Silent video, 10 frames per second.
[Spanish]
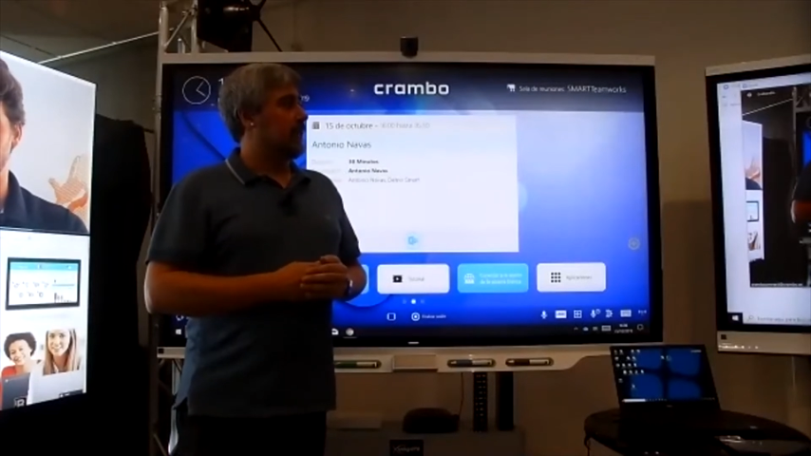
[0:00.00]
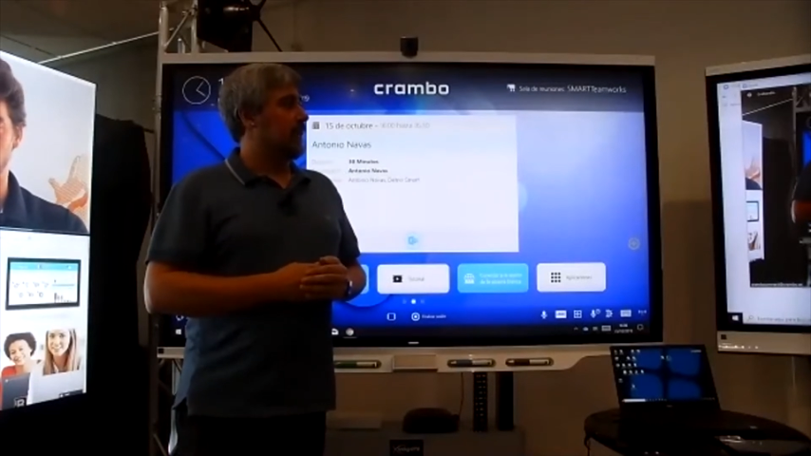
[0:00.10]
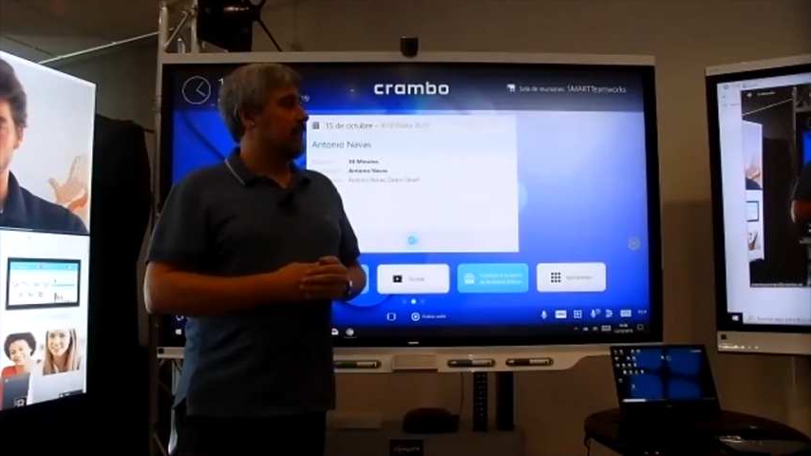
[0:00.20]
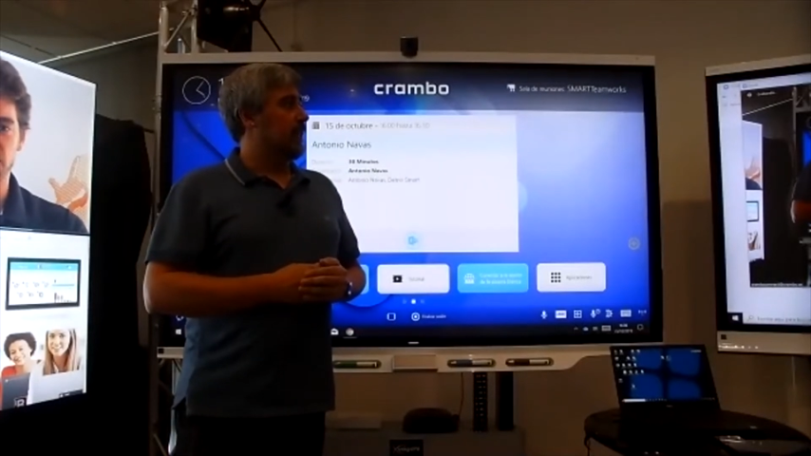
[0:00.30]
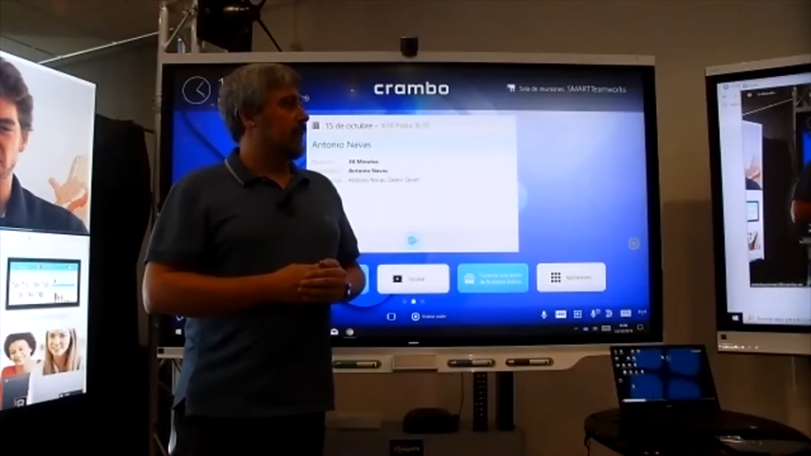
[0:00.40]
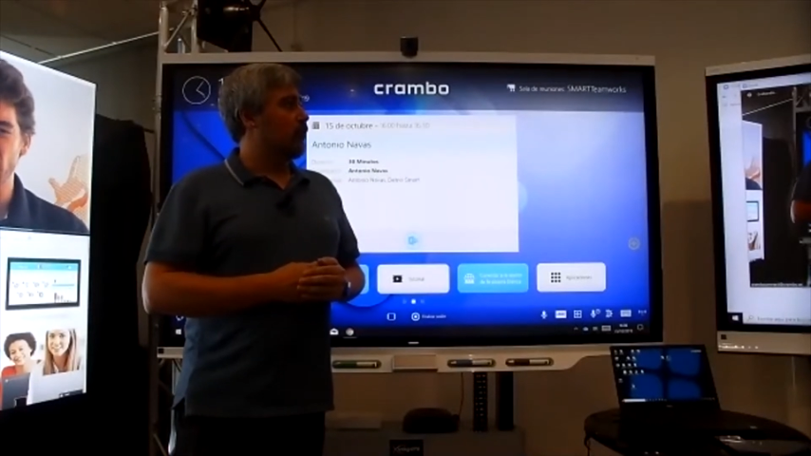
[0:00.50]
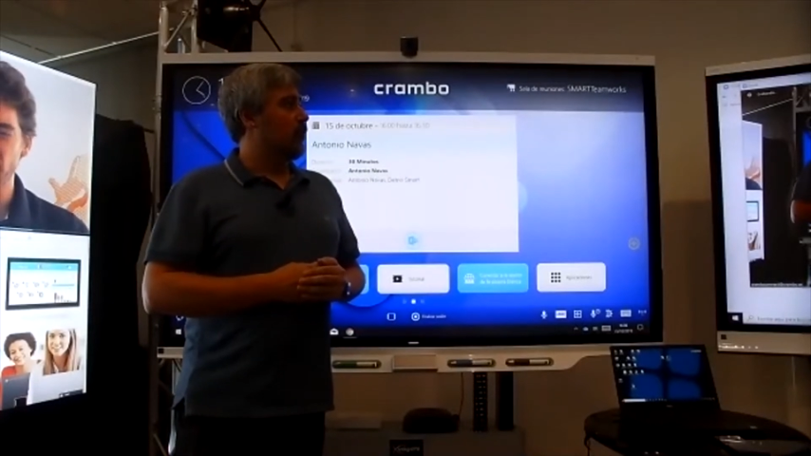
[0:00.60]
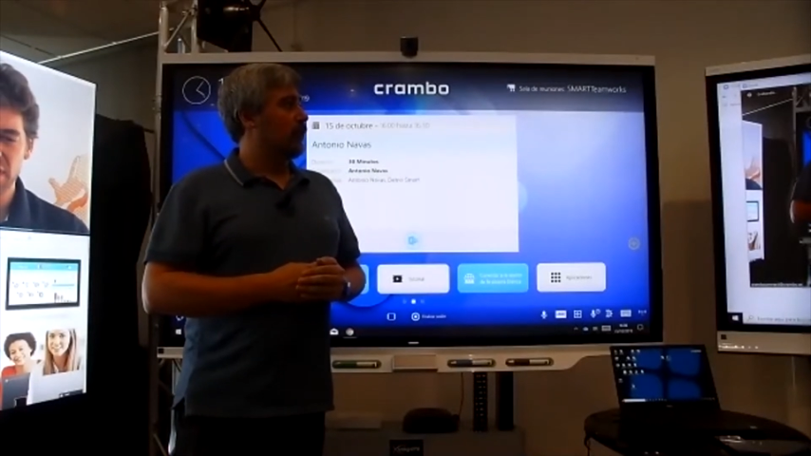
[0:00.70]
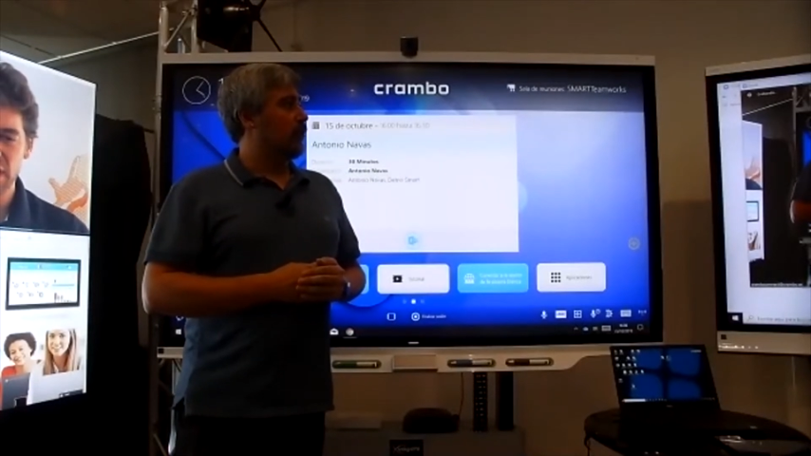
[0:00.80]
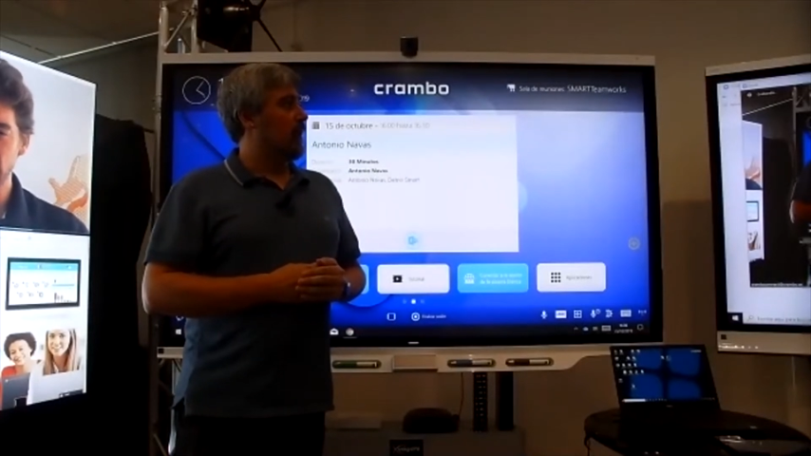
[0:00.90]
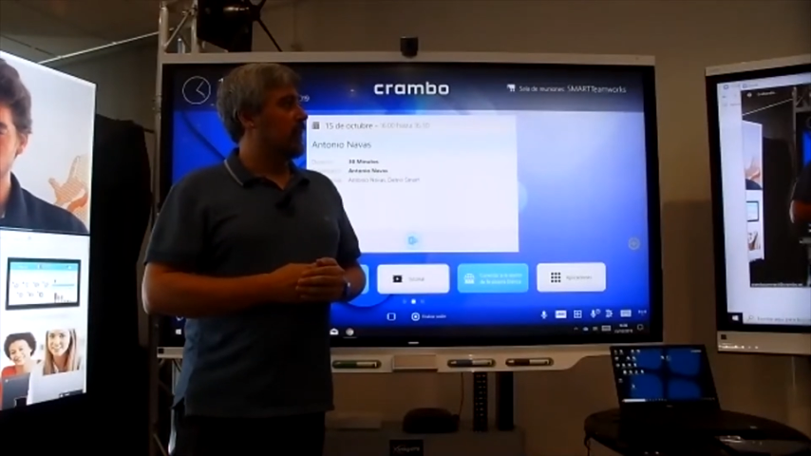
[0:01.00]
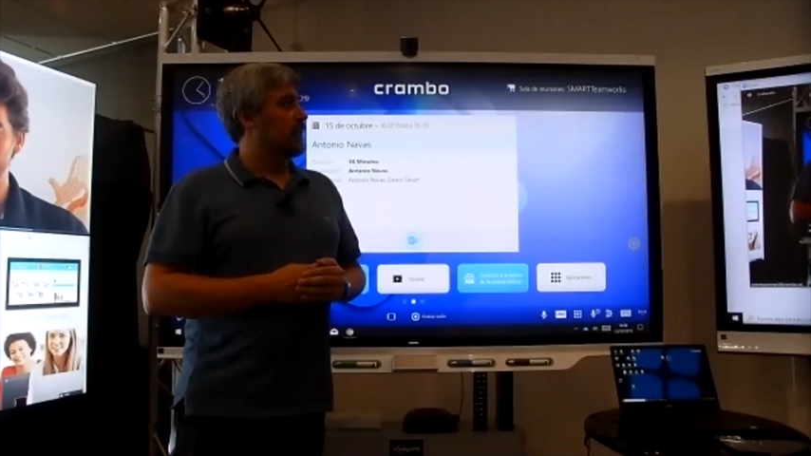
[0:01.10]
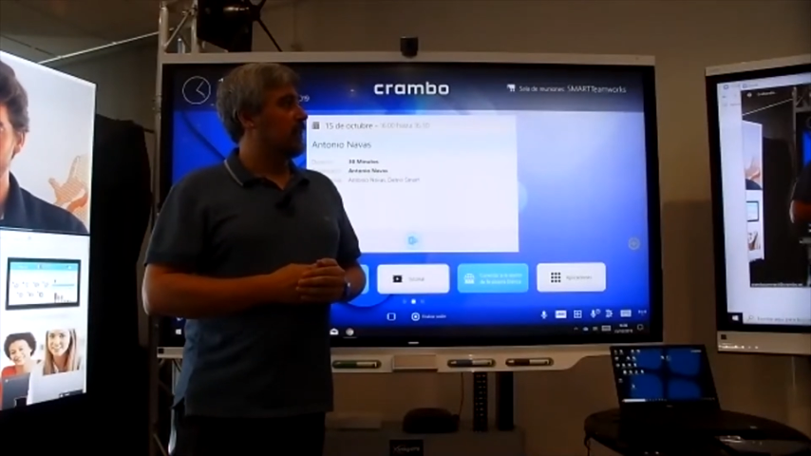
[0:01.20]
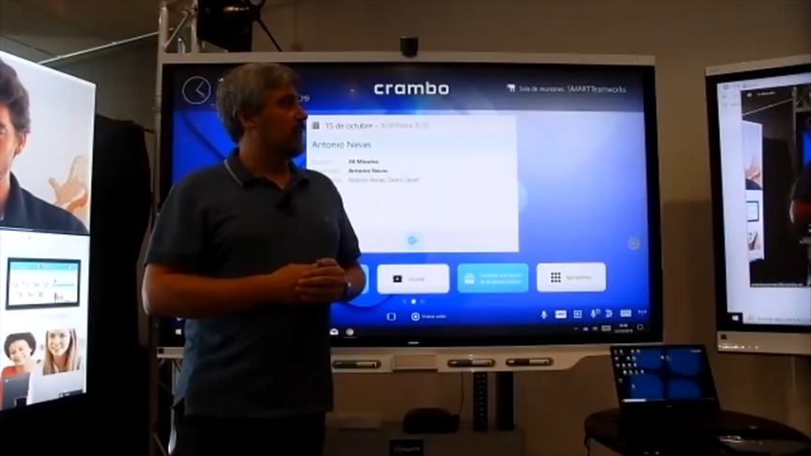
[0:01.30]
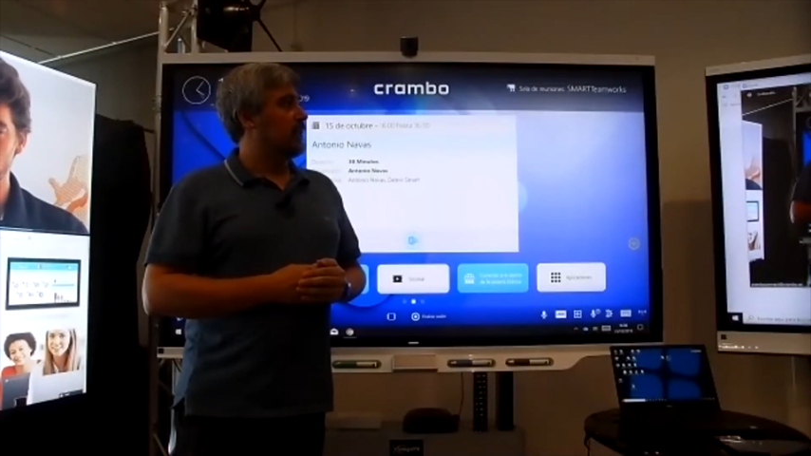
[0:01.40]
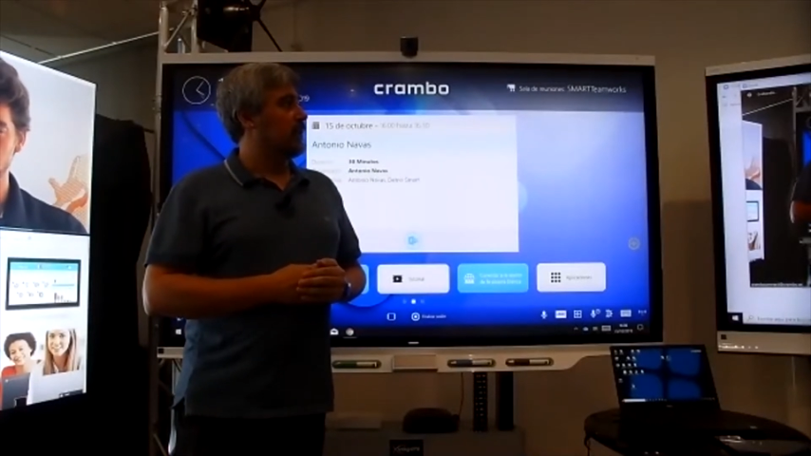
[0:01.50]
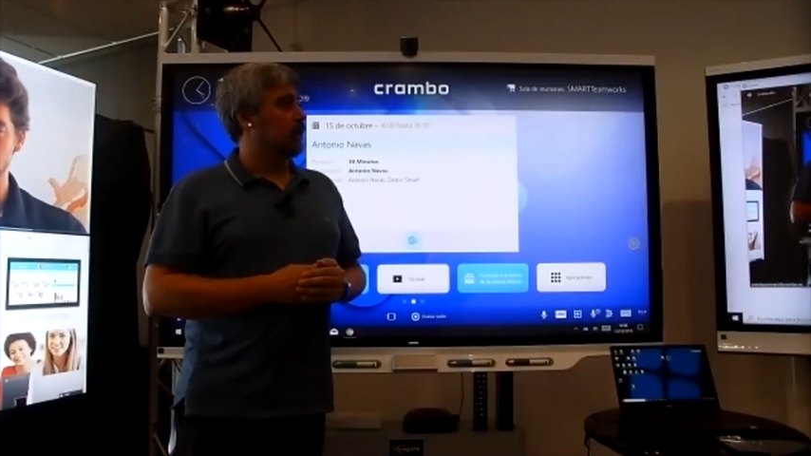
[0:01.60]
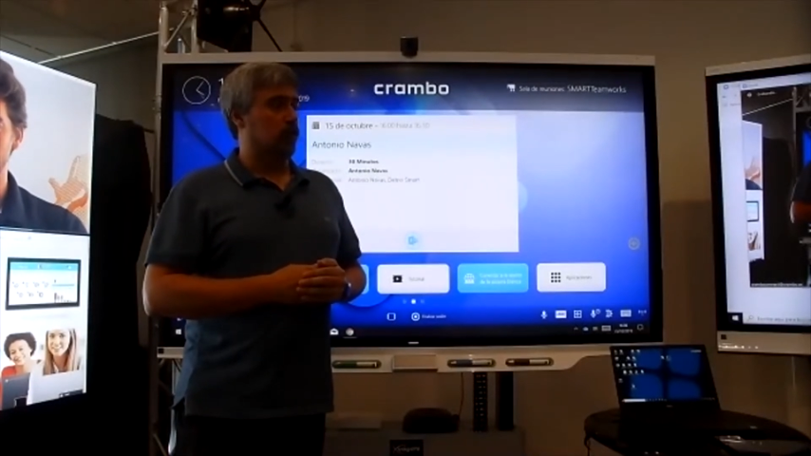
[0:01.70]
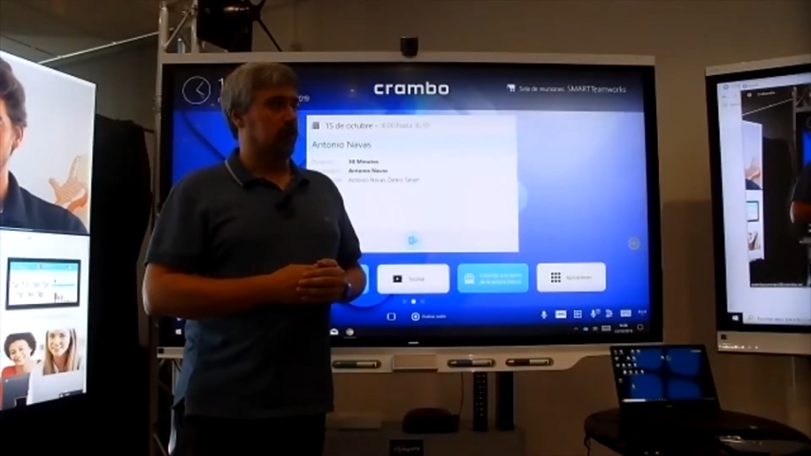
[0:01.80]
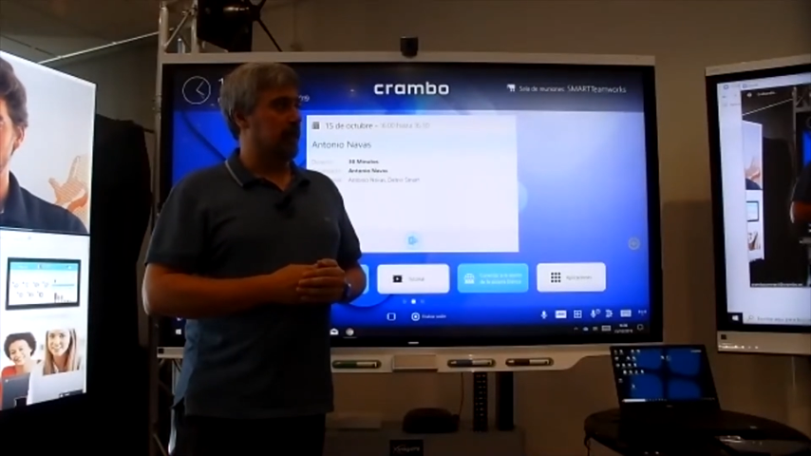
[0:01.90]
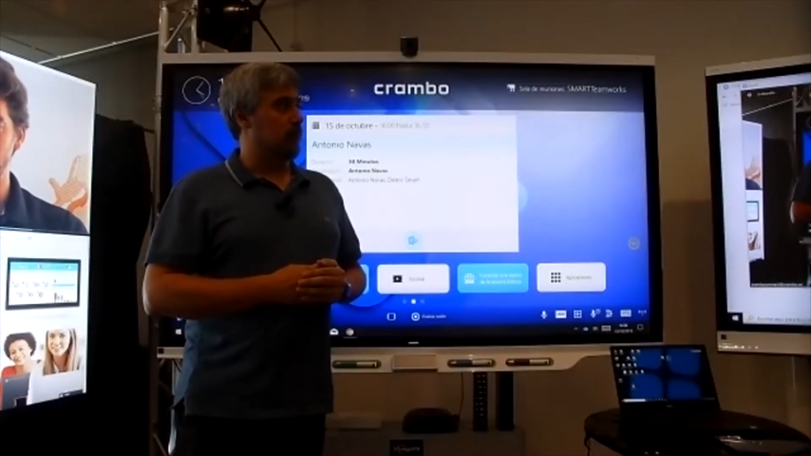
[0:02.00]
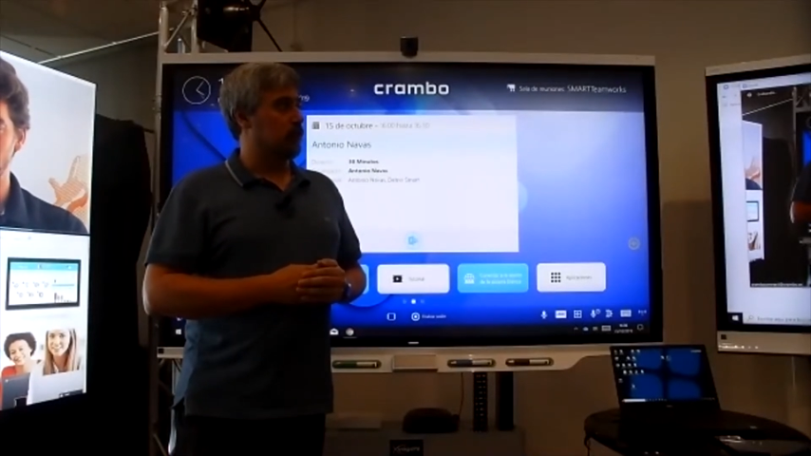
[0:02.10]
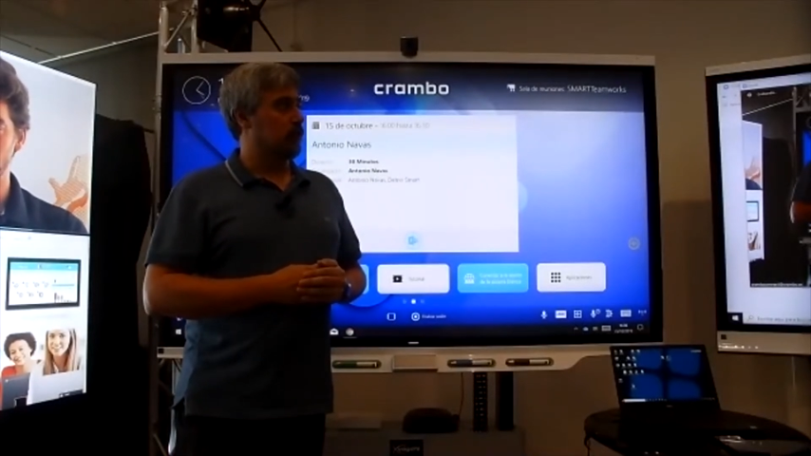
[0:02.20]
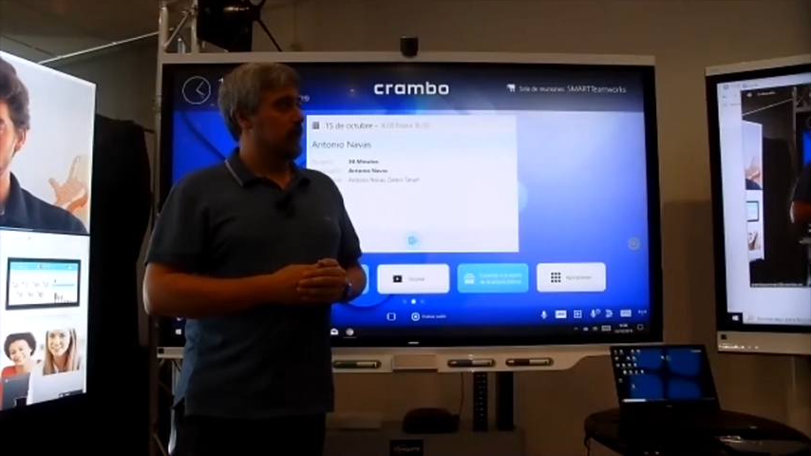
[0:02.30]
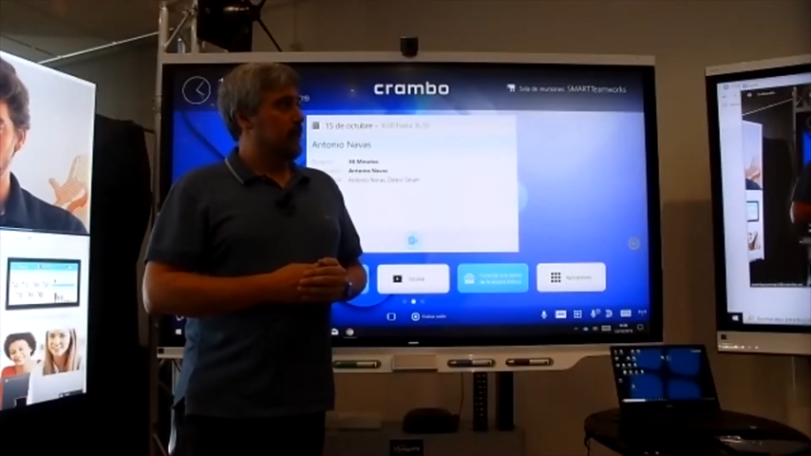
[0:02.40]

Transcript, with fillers: entender un poquito más y, que os contemos.